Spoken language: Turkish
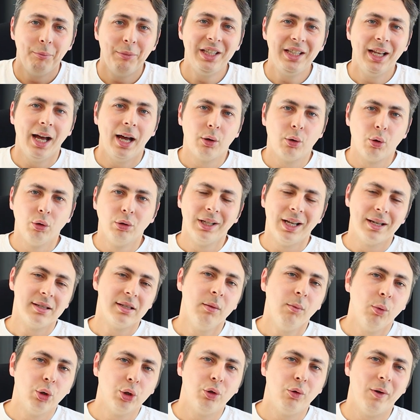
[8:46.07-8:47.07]
Bir diğer konuda
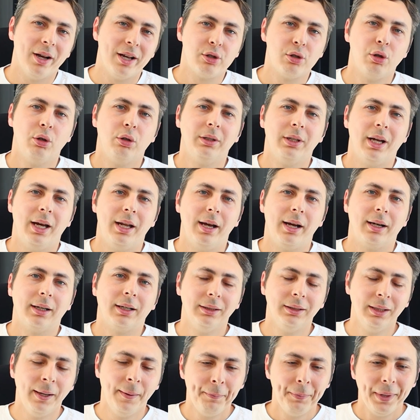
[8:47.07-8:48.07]
aslında motivasyonla
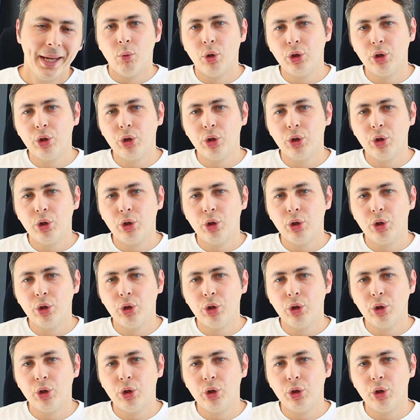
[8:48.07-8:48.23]
alakalı.